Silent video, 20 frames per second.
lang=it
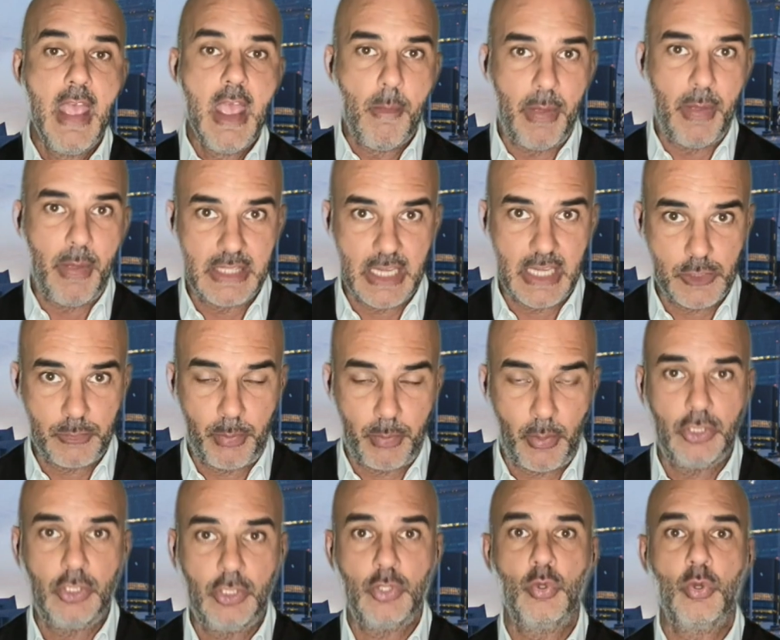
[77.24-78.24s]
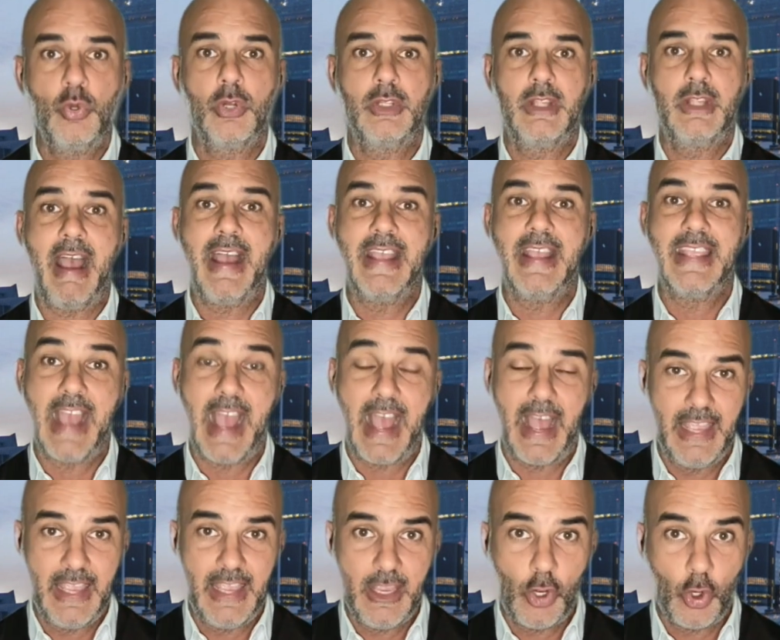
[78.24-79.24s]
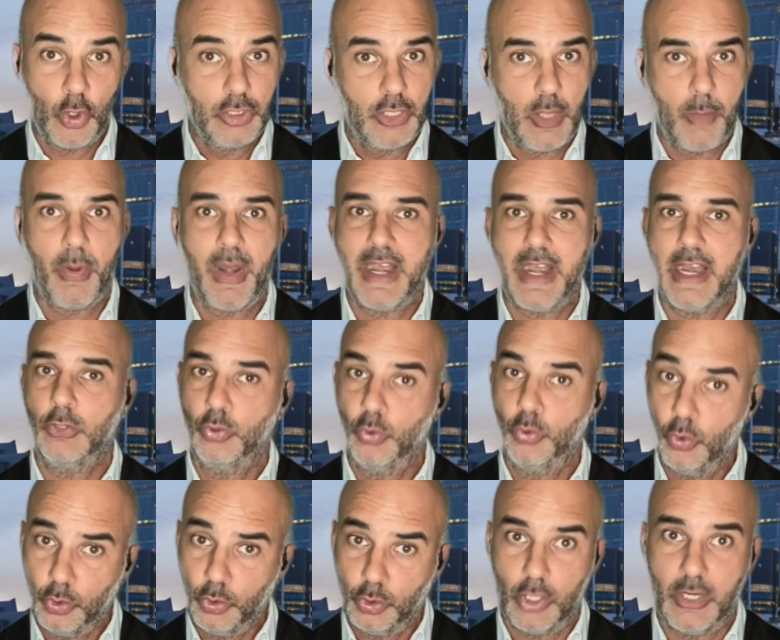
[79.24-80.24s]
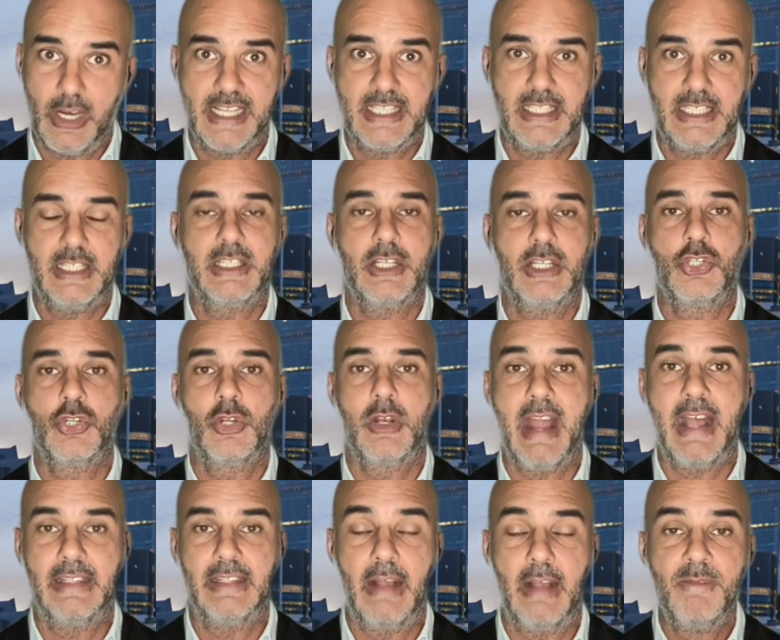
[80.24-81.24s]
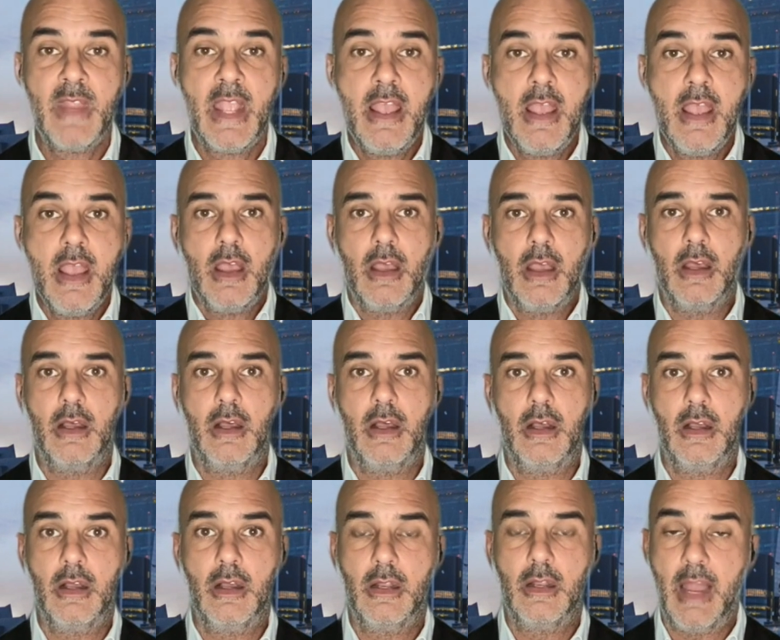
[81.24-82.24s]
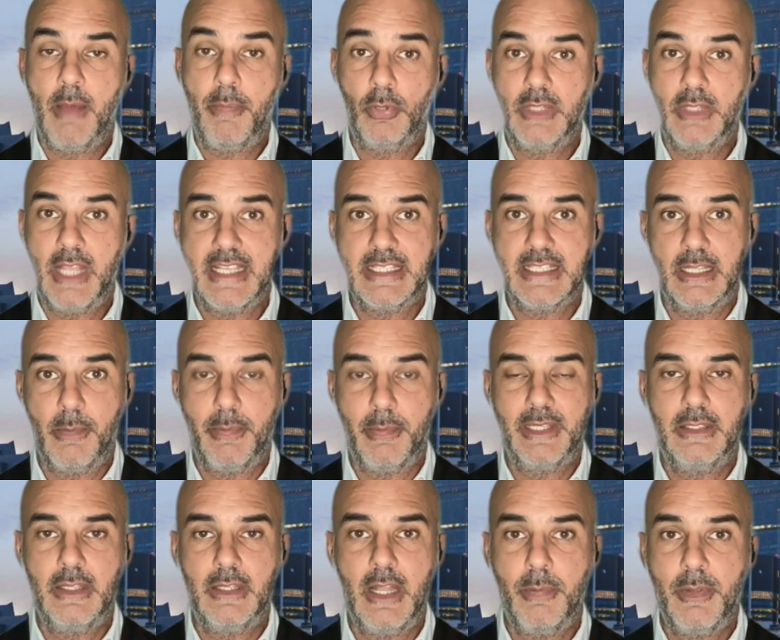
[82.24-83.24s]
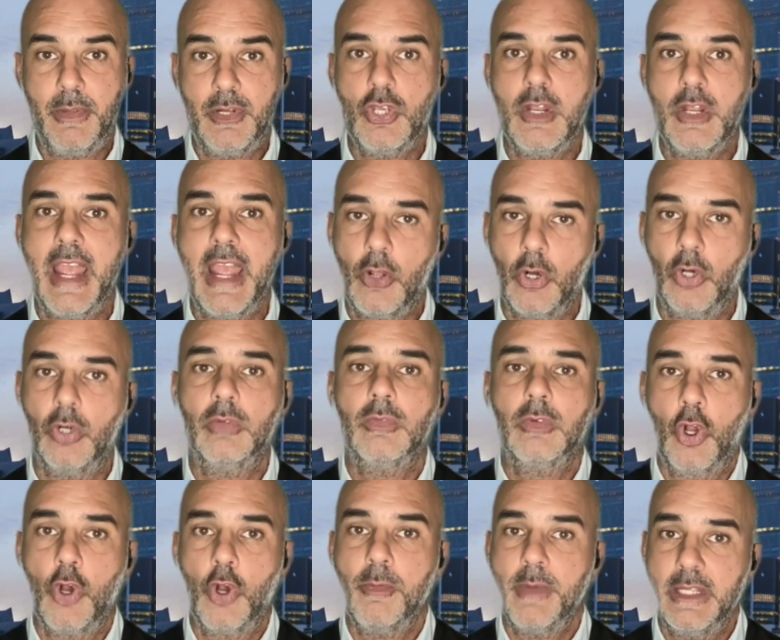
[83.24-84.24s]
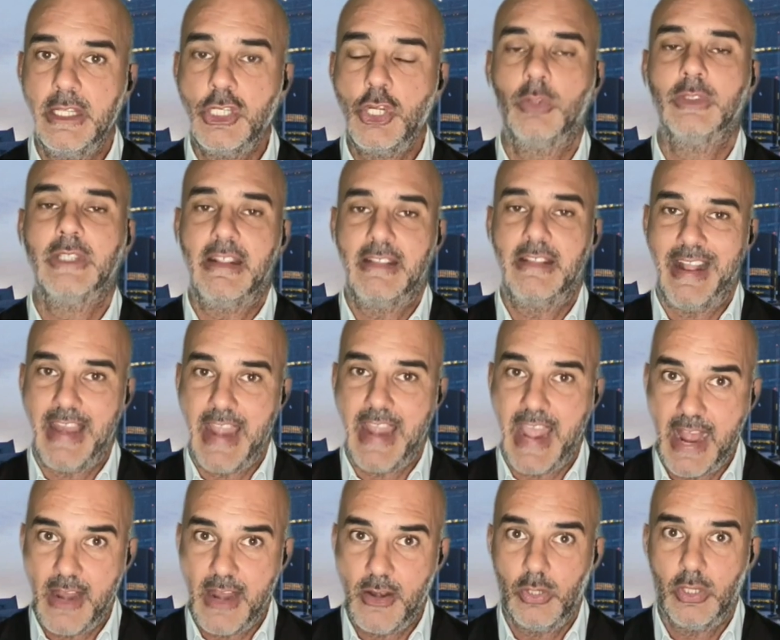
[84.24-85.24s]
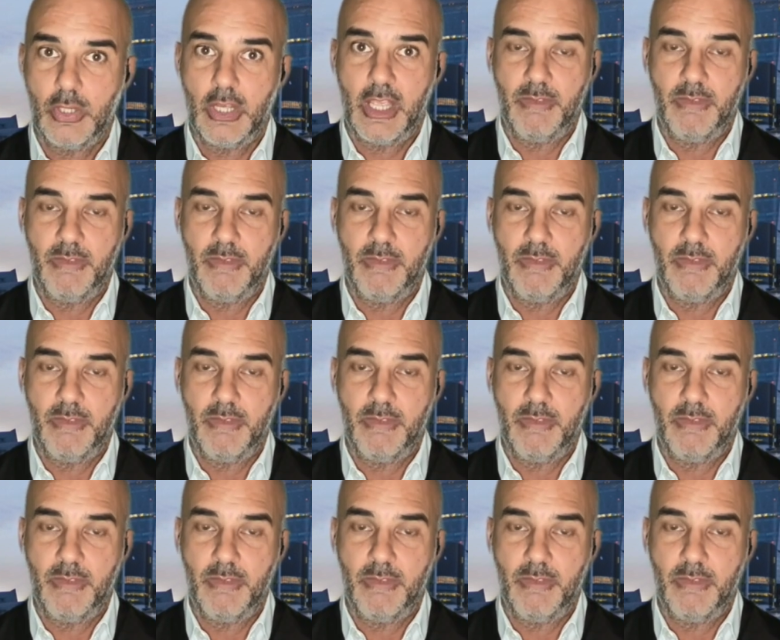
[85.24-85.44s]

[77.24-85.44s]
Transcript: per i trasporti su rotaia e in contemporanea tutto nella stessa giornata eh, la protesta da parte delle persone. Ecco, come dicevo, da italiano che